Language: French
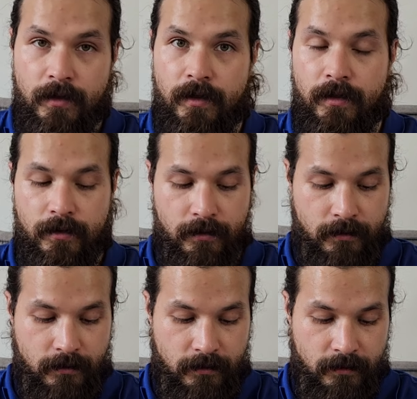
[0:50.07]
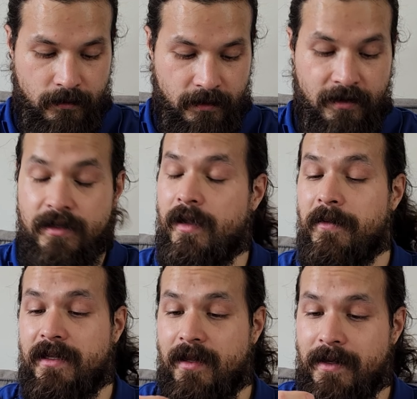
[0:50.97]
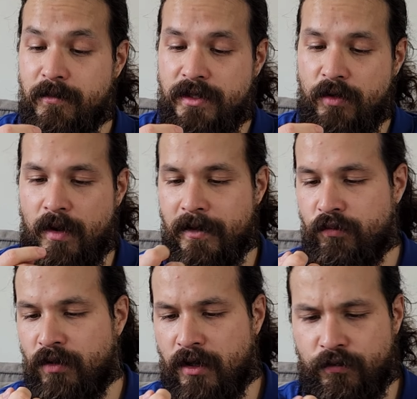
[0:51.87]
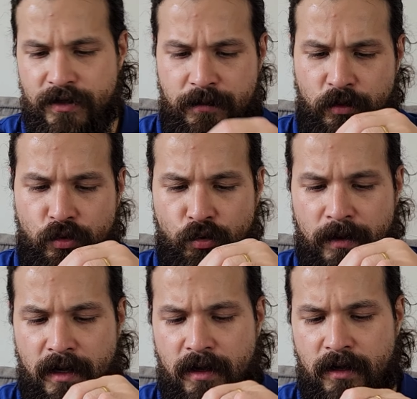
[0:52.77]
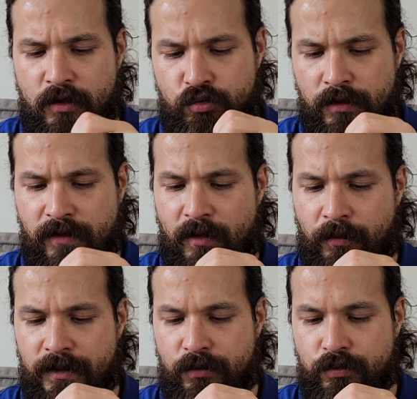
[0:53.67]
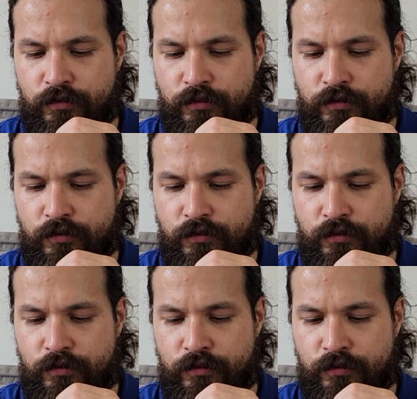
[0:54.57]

et euh, il, y a des, mecs qui me disaient Ouais, mais tu vois, quand tu fais des sports de combat, euh, tu dois savoir prendre des coups.